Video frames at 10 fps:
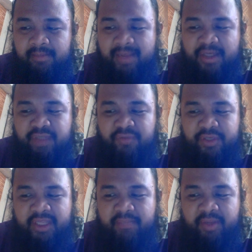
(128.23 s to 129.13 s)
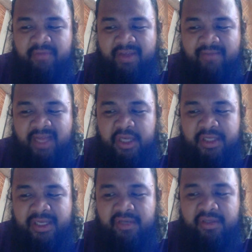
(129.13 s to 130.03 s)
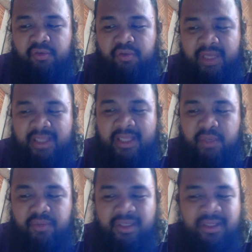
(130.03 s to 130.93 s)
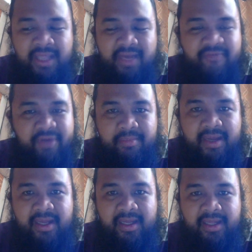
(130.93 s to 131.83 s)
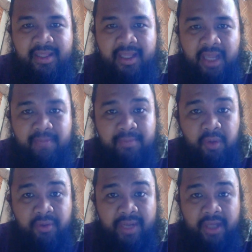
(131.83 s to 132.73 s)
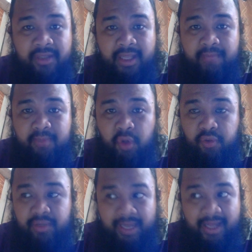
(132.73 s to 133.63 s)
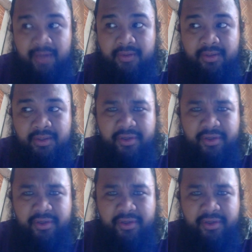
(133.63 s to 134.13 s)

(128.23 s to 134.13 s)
minus 14.5 lalo na nung huling laro ng Terra Firma, they got blown out, like blown out.